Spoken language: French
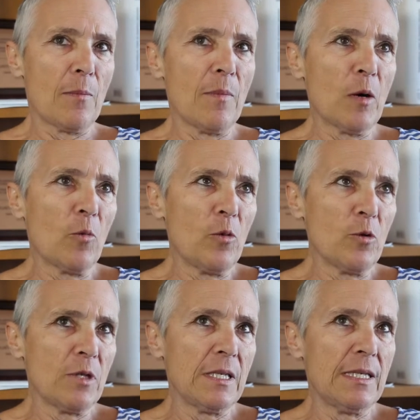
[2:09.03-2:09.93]
mais on peut
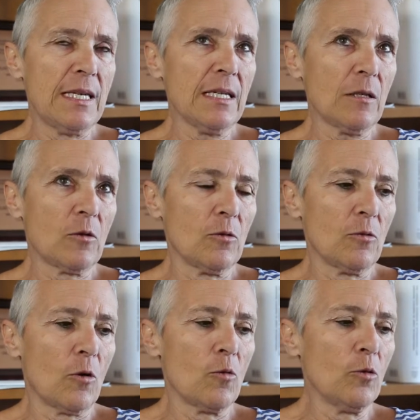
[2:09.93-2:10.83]
aussi dire
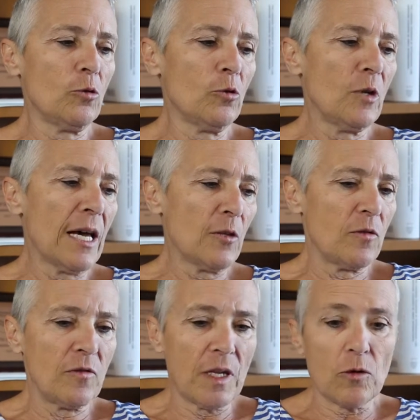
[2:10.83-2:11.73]
que, au-delà
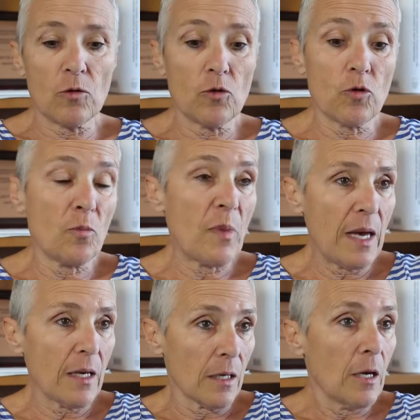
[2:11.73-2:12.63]
du fait que je
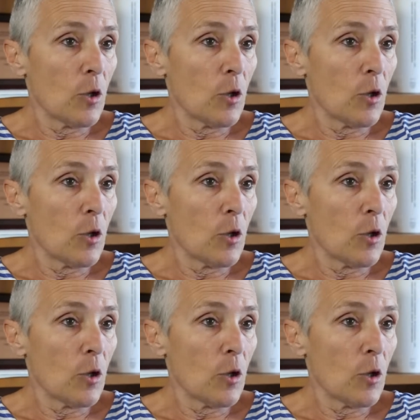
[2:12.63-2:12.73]
perds